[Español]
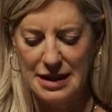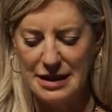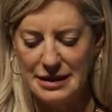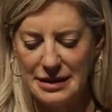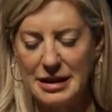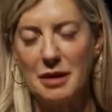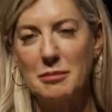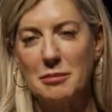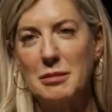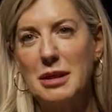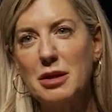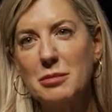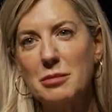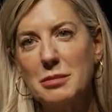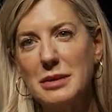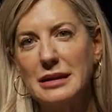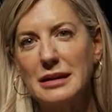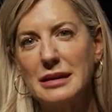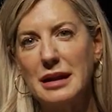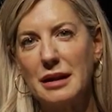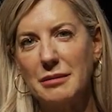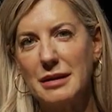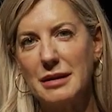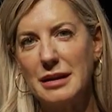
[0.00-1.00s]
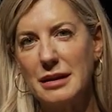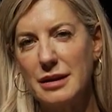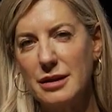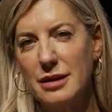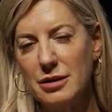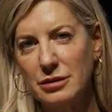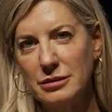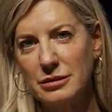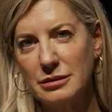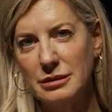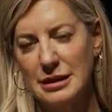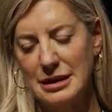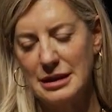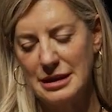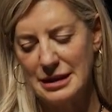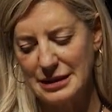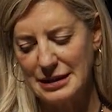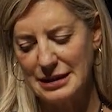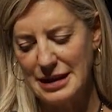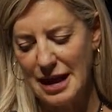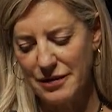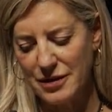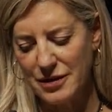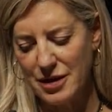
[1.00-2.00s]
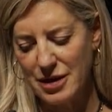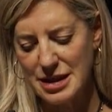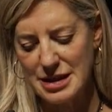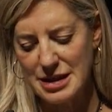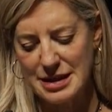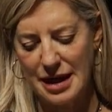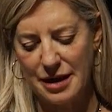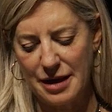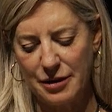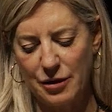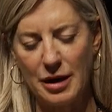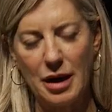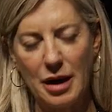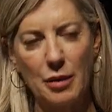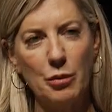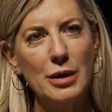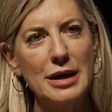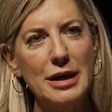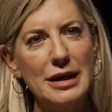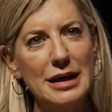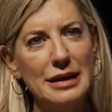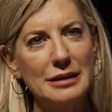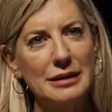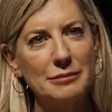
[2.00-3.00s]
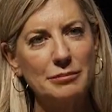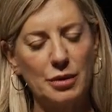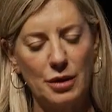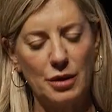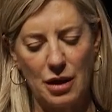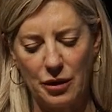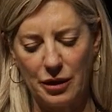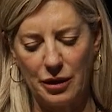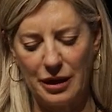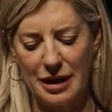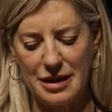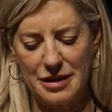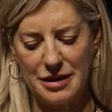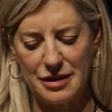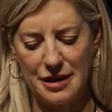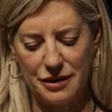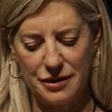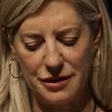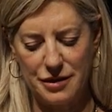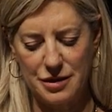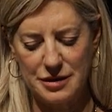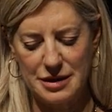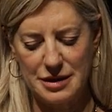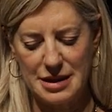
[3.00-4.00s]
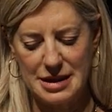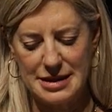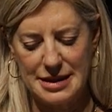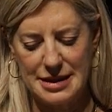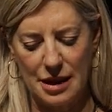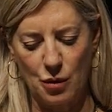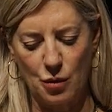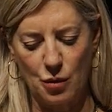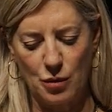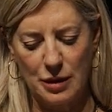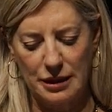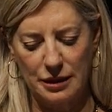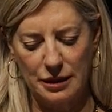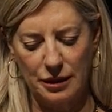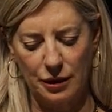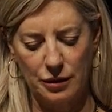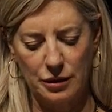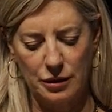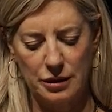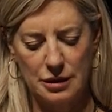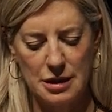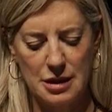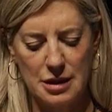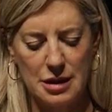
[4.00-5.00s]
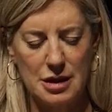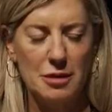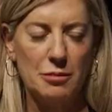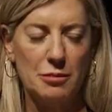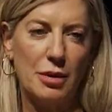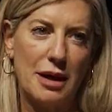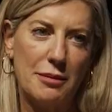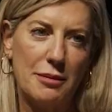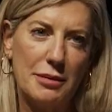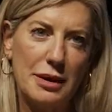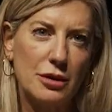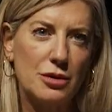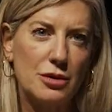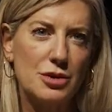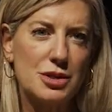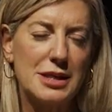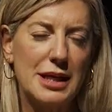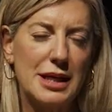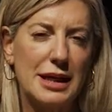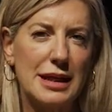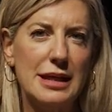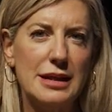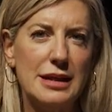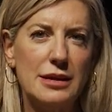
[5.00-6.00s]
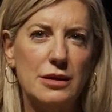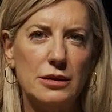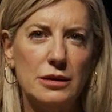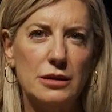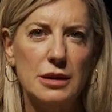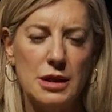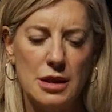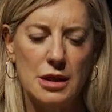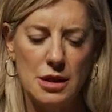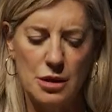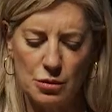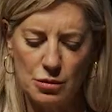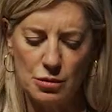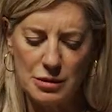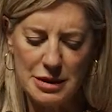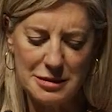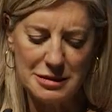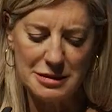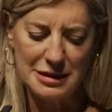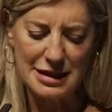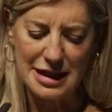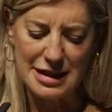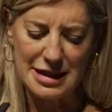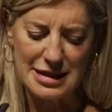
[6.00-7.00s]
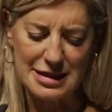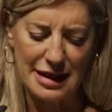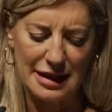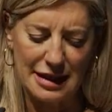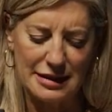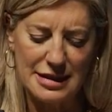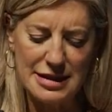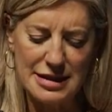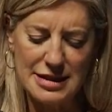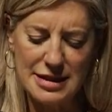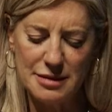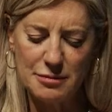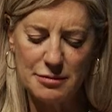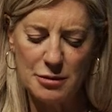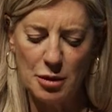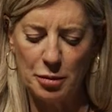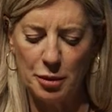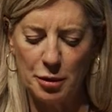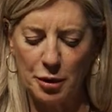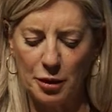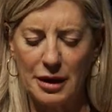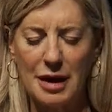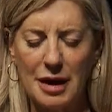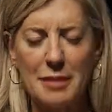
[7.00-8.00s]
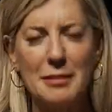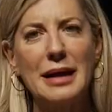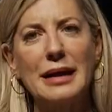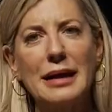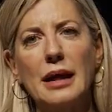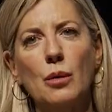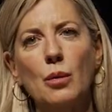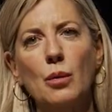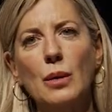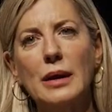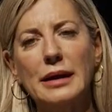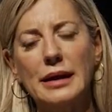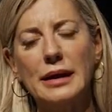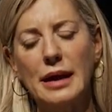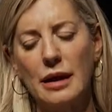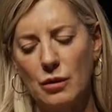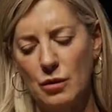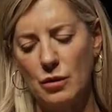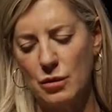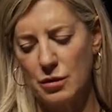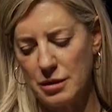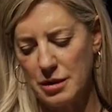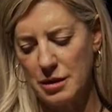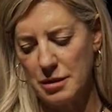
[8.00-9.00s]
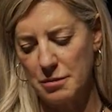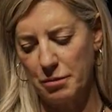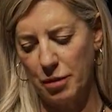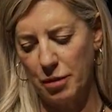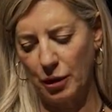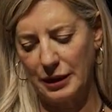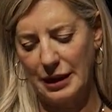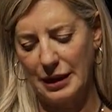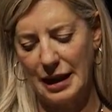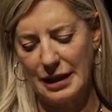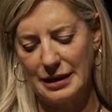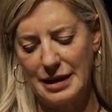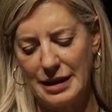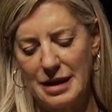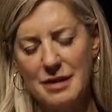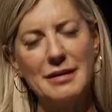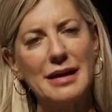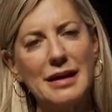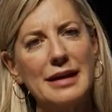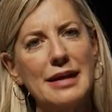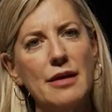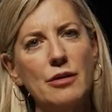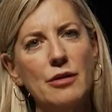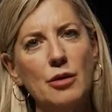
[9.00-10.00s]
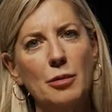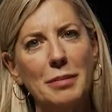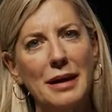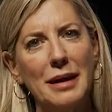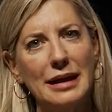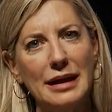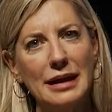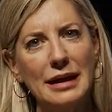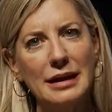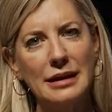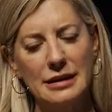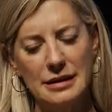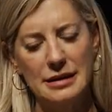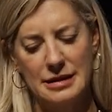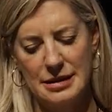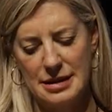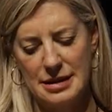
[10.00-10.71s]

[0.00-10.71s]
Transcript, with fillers: Termino mi intervención dándoles la enhorabuena por la organización de este encuentro por haber conseguido un interesantísimo programa que cuenta con un importante y variado panel